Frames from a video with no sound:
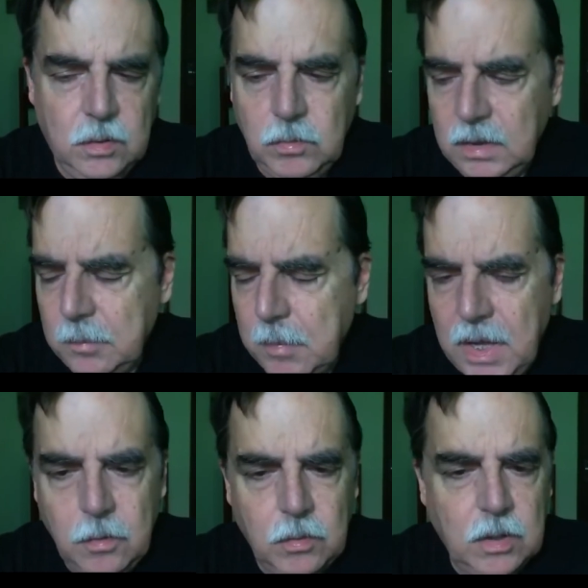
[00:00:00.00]
En una
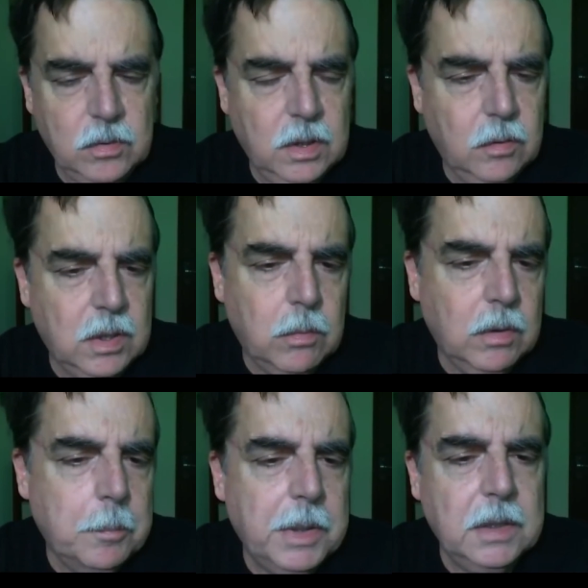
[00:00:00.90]
semana, una cosilla, o sea,
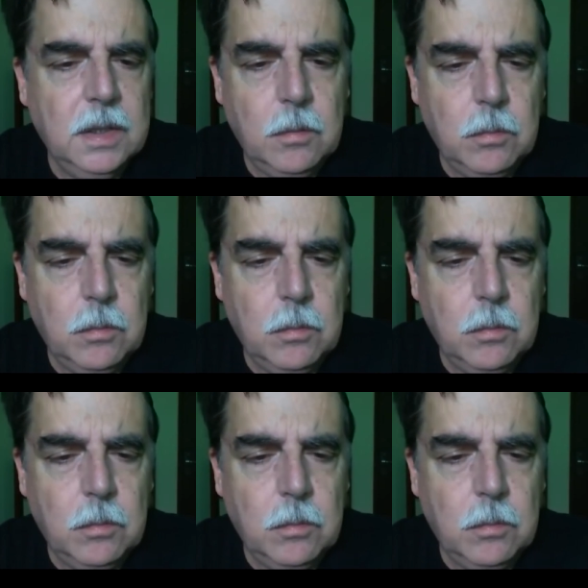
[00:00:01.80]
juegan una partida,